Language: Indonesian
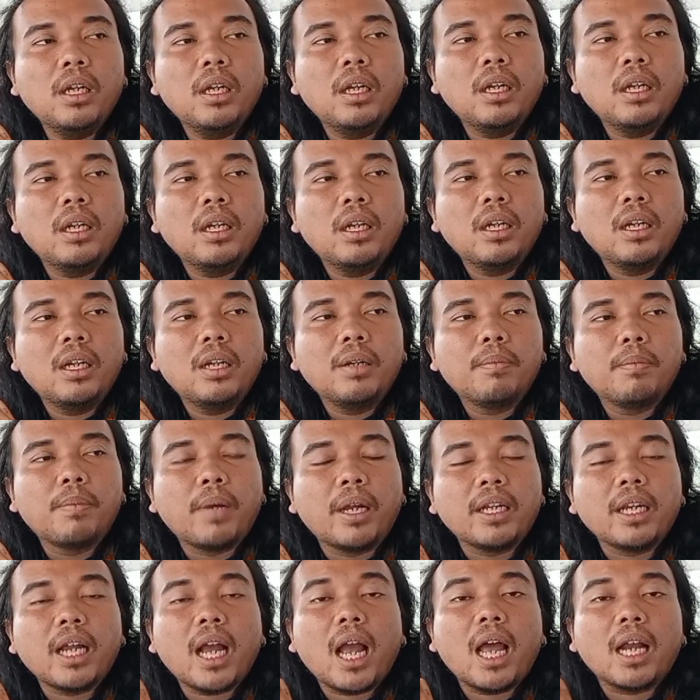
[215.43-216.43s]
uh,
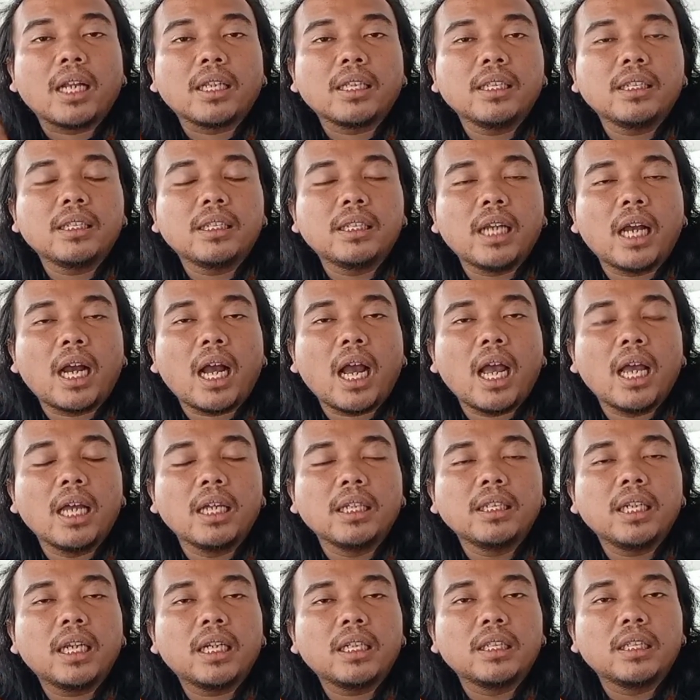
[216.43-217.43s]
banyak artis yang
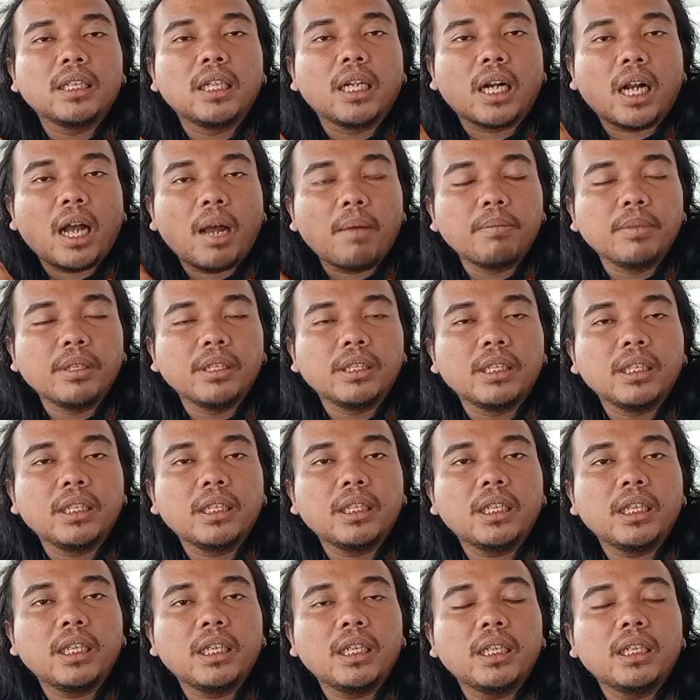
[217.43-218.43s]
akhirnya direkam di
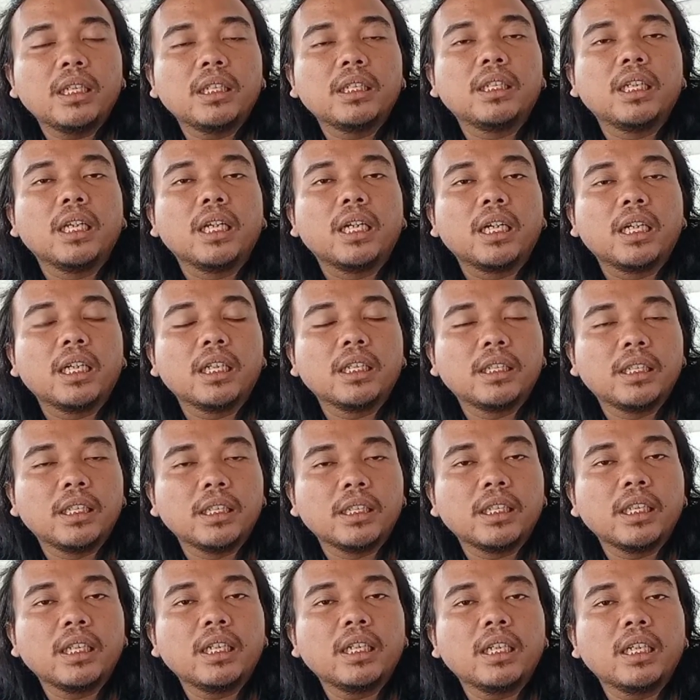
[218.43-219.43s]
sini, dirilis
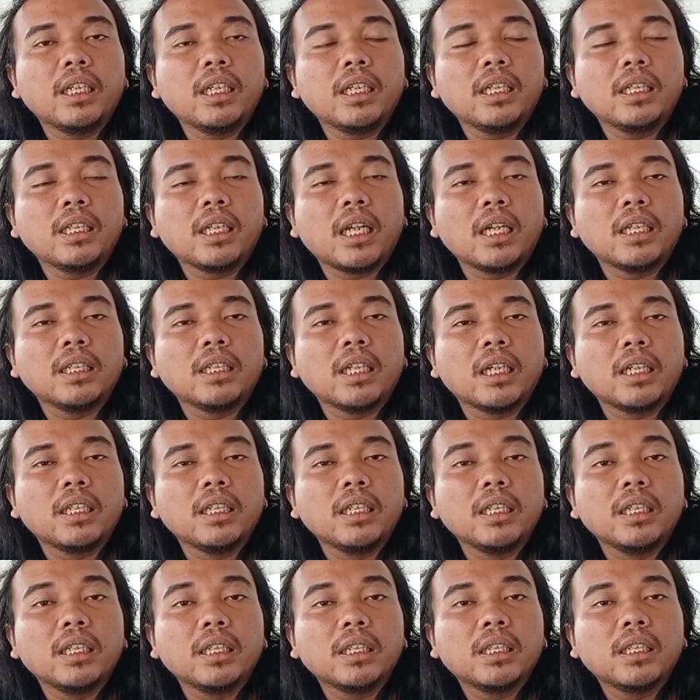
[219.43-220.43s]
di sini, dan
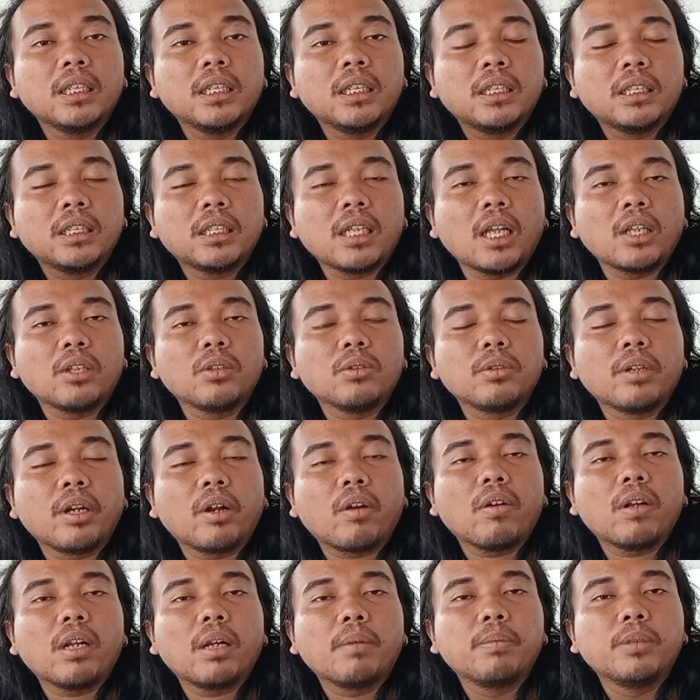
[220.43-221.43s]
jadi satu
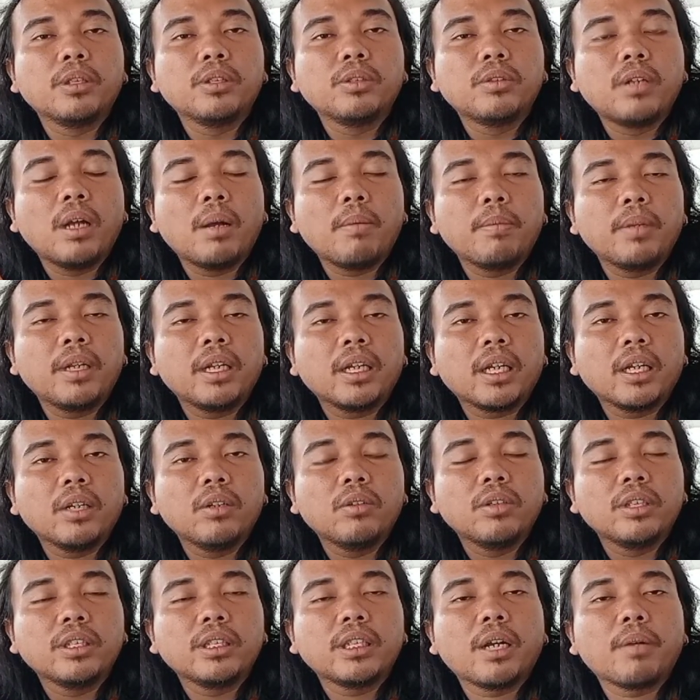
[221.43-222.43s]
record label juga milik
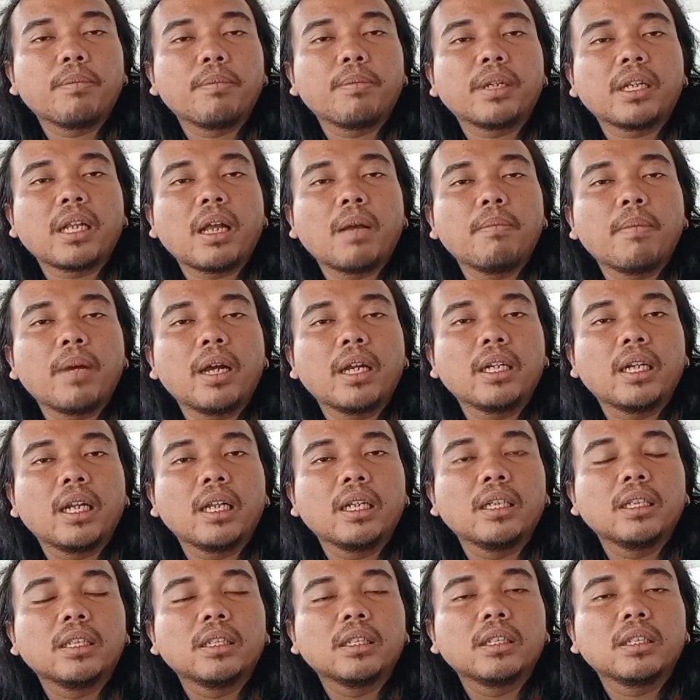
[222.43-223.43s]
Indonesia yang pertama
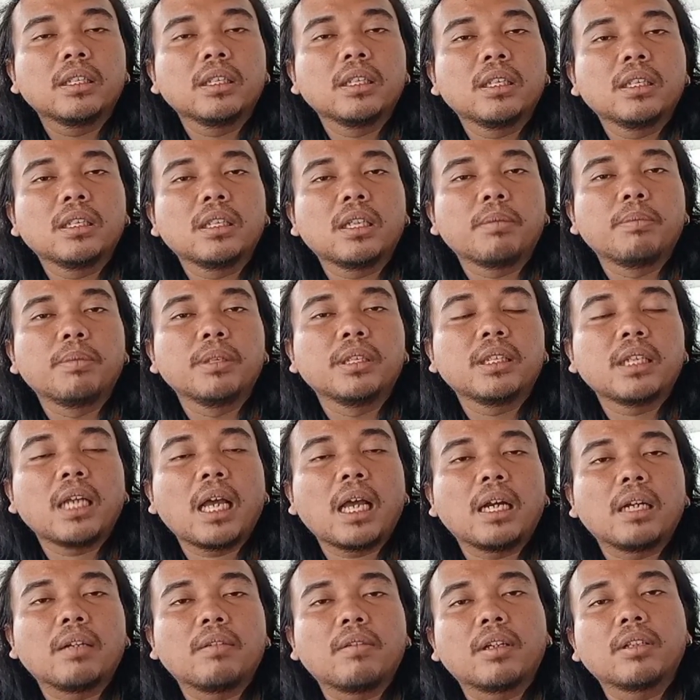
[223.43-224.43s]
dan
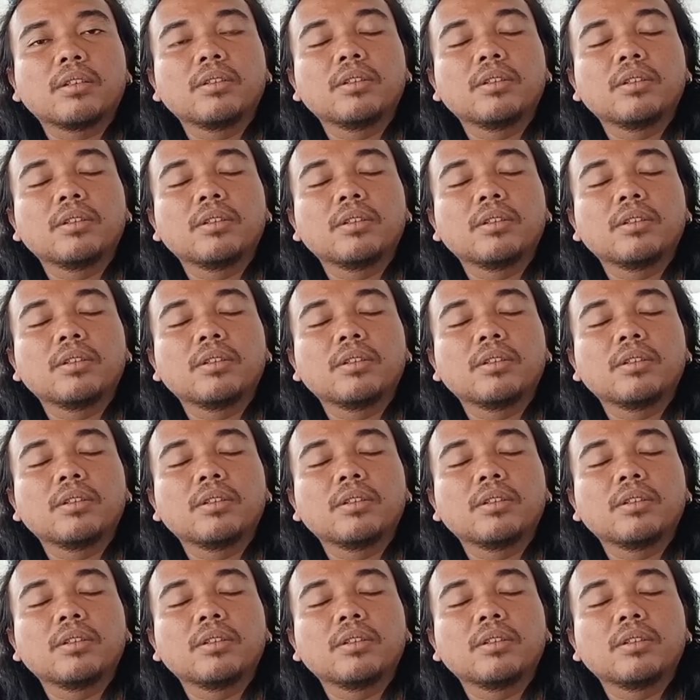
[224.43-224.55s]
terbesar